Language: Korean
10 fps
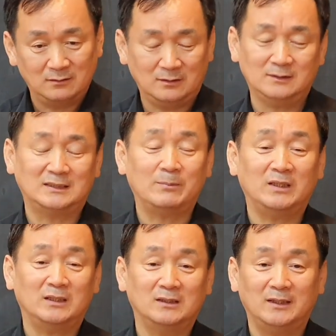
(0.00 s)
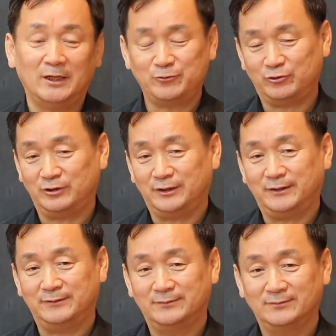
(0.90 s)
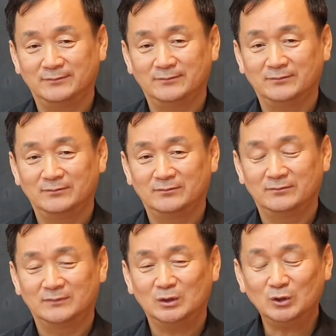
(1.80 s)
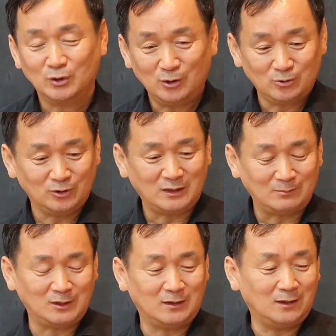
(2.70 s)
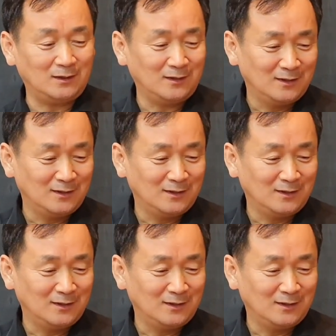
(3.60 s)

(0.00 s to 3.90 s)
이 사만다는 해주는 거야. 그래서 결국 이 남자가